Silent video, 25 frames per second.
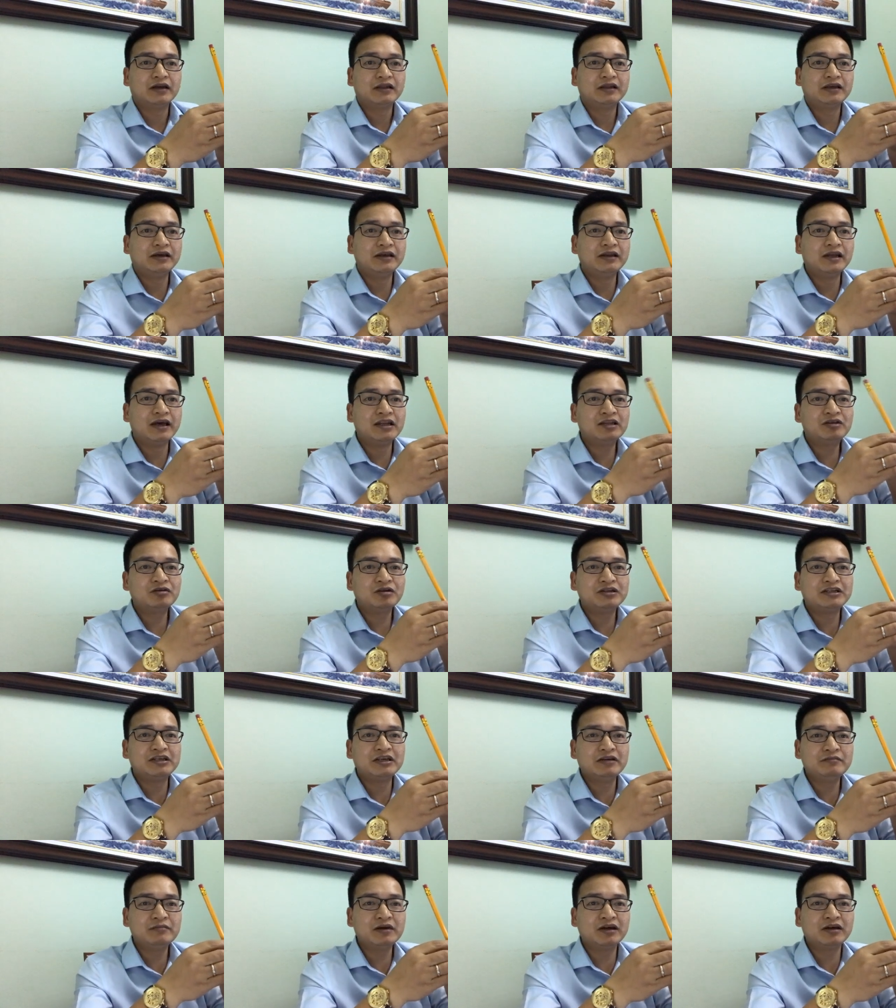thì đến chỗ
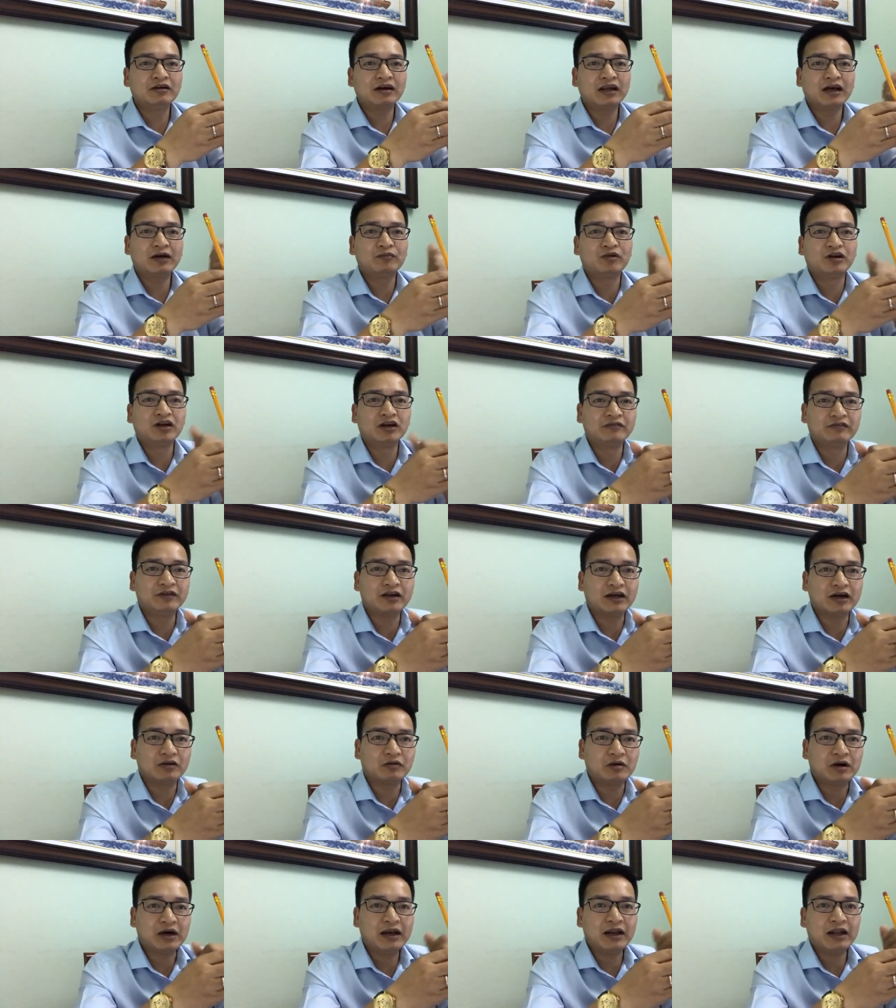90 đô la một đơn vị
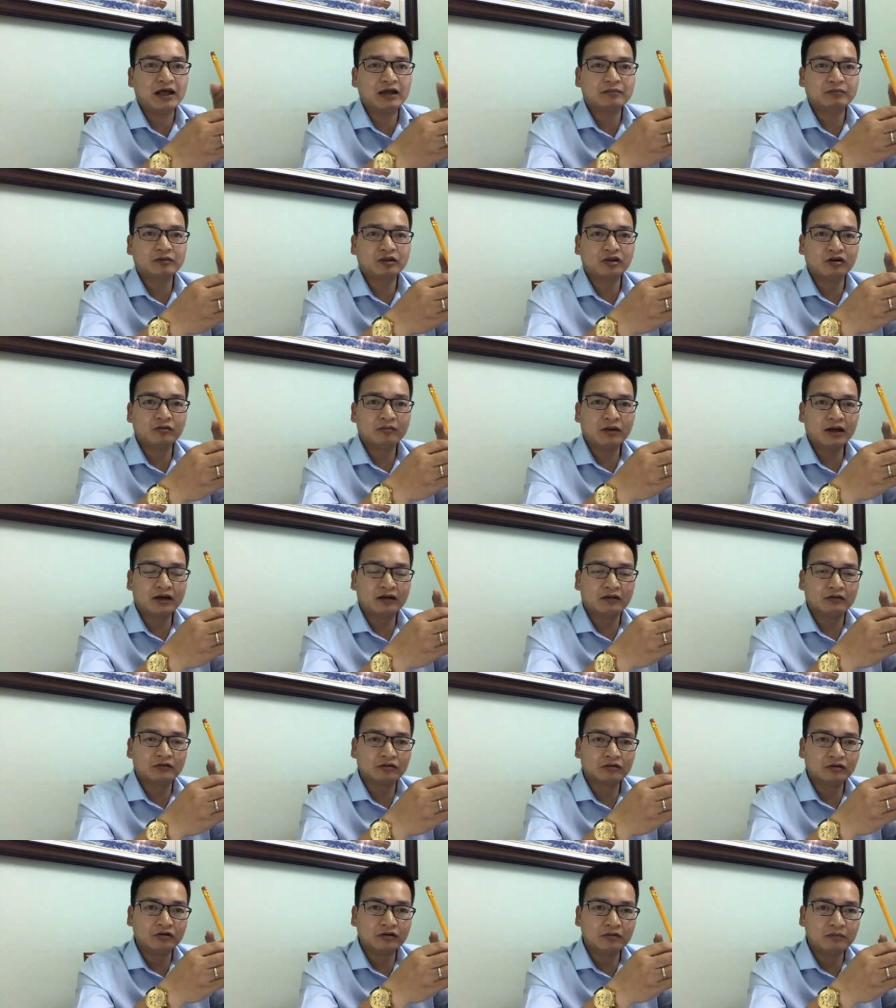hàng hóa là tôi bắt
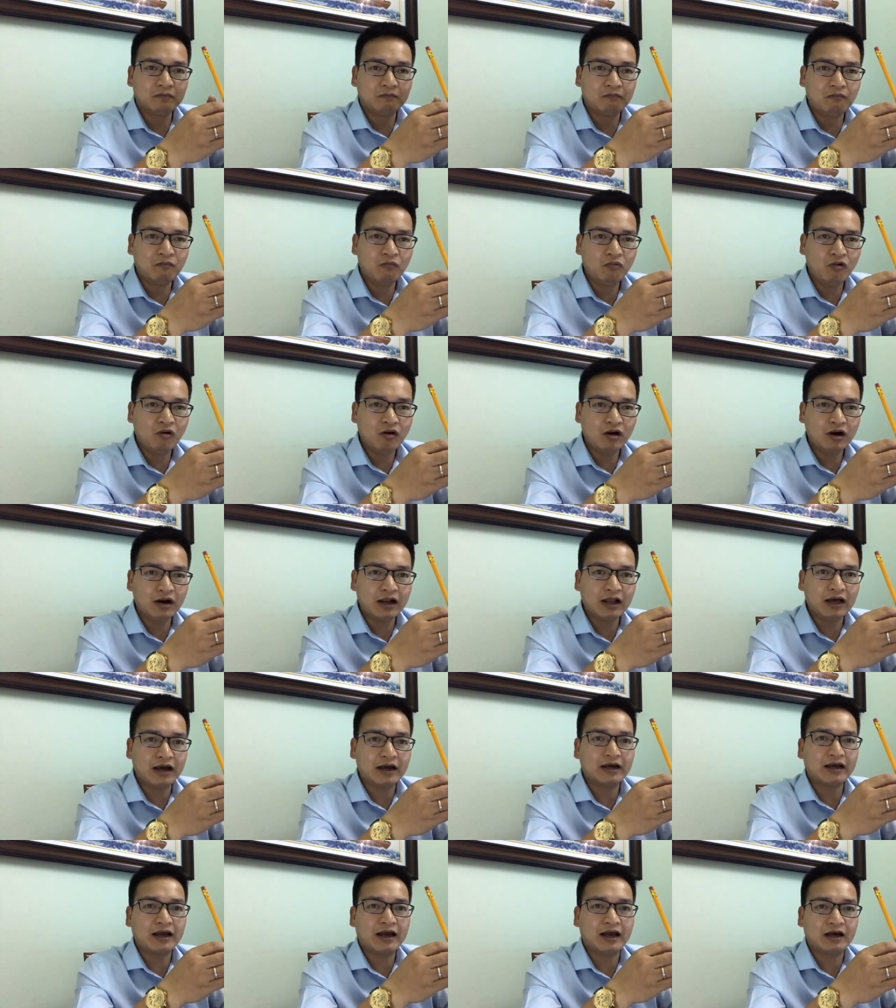đầu tôi mua
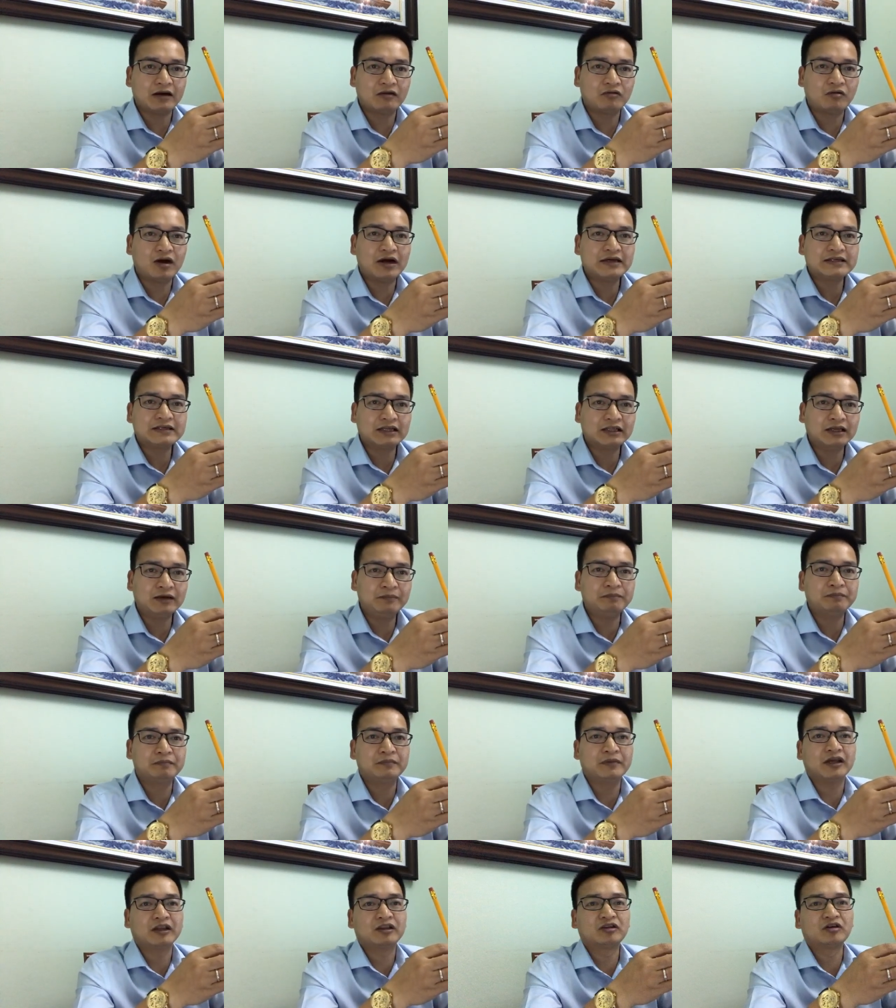lại hàng hóa giá
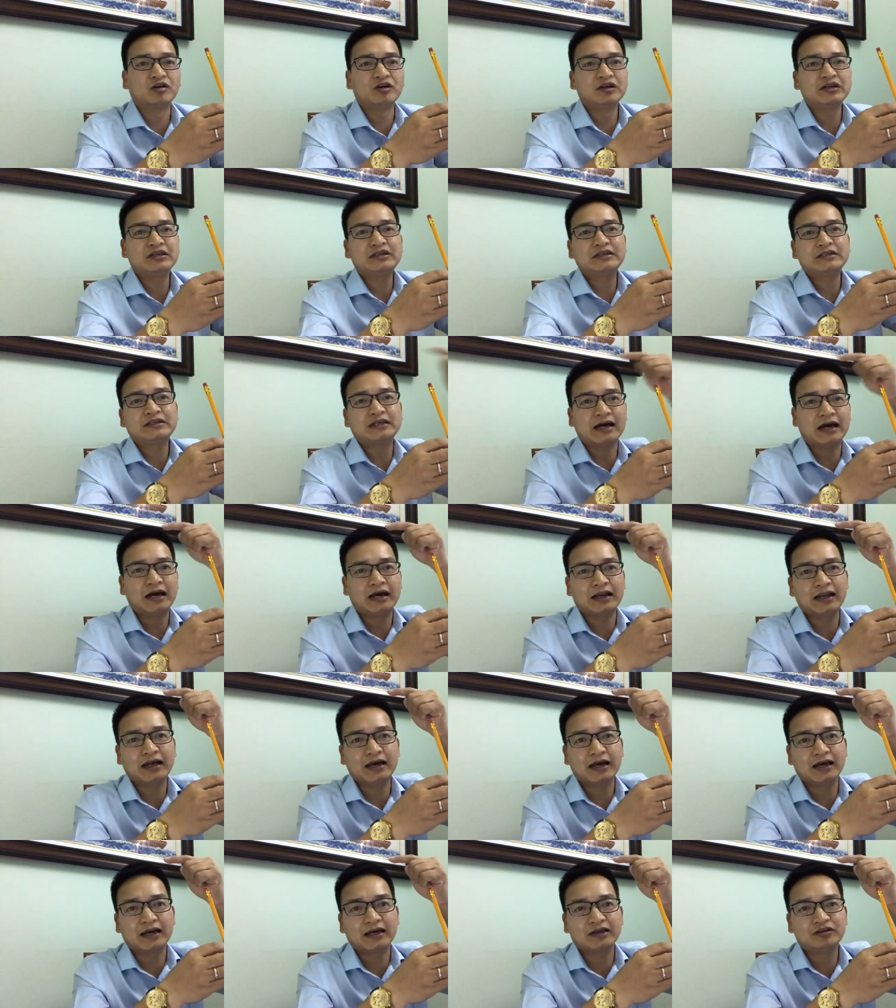thấp để tôi trả
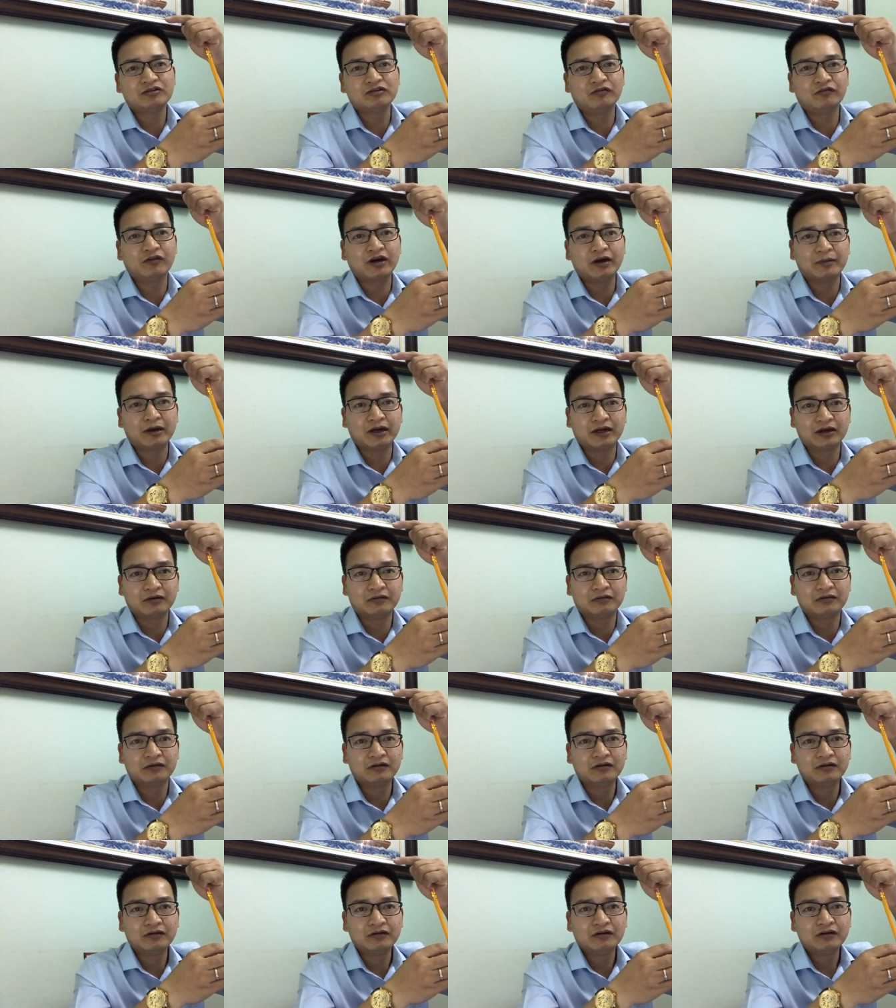lại cái chỗ vay ban đầu